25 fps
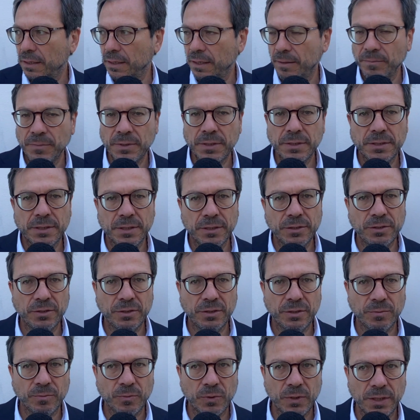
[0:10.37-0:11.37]

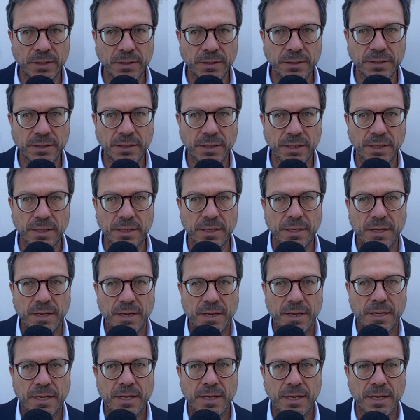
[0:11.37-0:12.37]
l'amministrazione comunale di Ischia
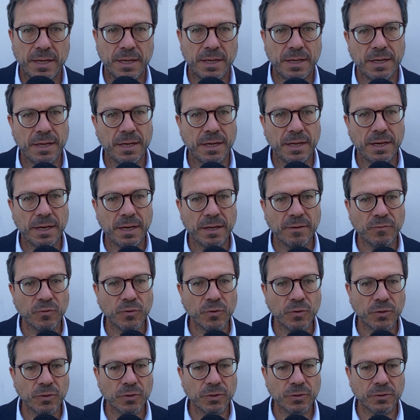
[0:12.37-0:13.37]
è al
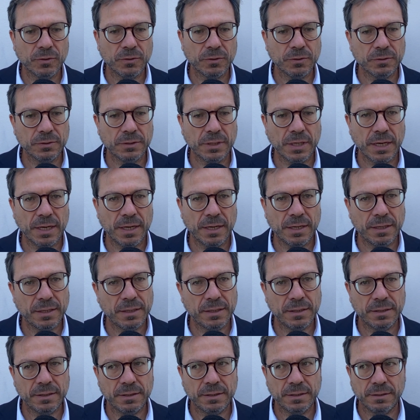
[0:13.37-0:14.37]
lavoro
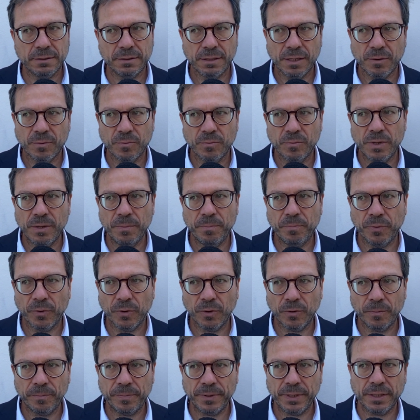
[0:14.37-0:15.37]
da, da un bel
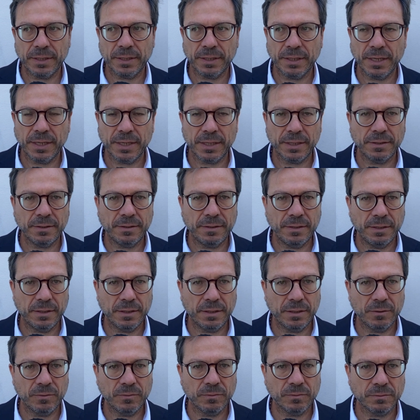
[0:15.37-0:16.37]
po' per
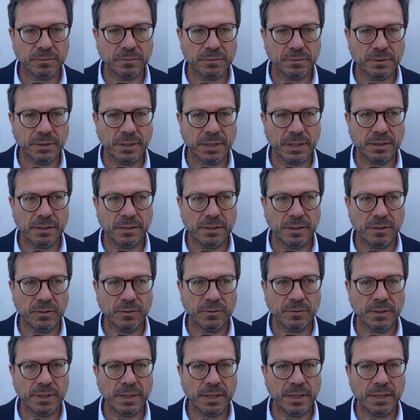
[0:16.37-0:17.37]
garantire un
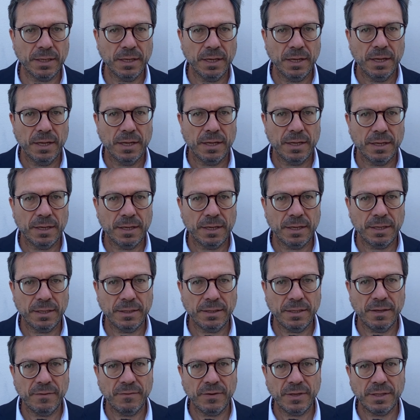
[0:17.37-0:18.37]
cartellone eh,
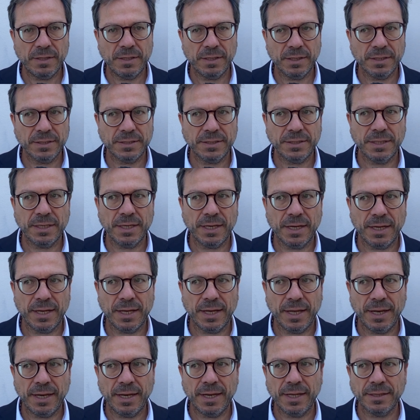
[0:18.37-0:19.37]
di eventi che sia
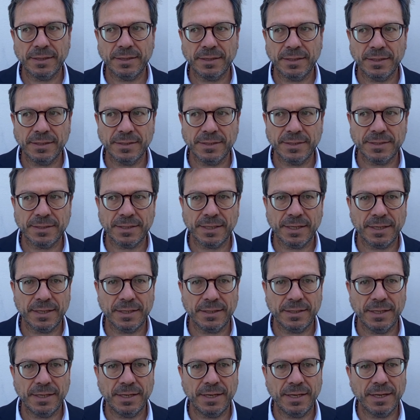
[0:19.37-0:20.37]

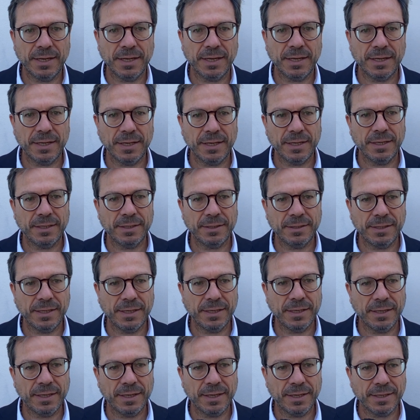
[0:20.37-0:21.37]
all'altezza del,
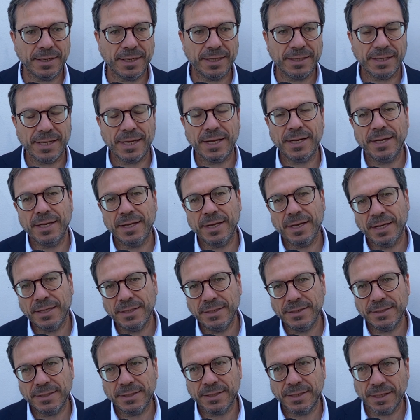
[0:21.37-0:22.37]
del, Natale a
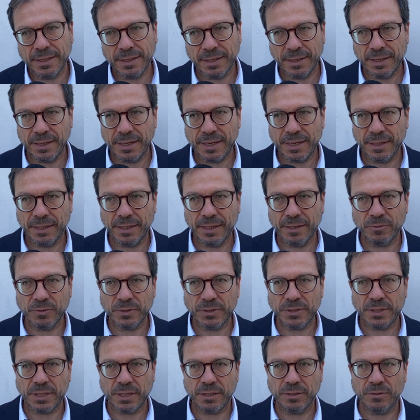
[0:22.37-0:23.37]
Ischia che anche
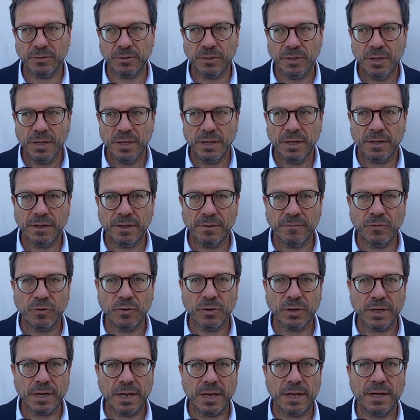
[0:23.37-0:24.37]
quest'anno eh,
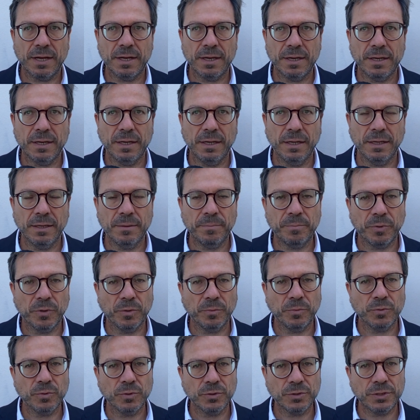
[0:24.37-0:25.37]
vorrà eh,
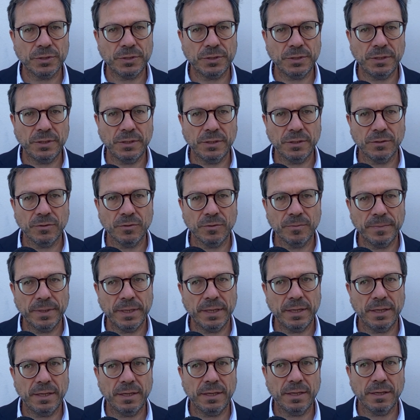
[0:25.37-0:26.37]
proporsi
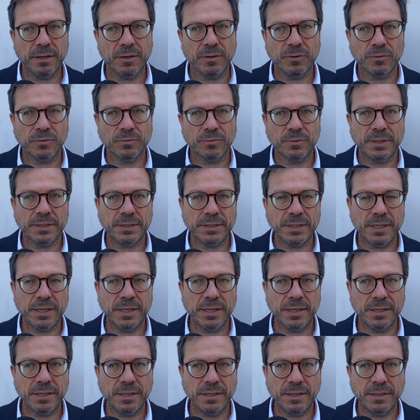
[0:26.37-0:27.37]
come, con una
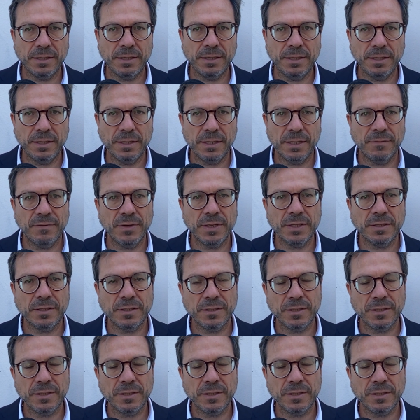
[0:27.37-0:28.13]
serie di eventi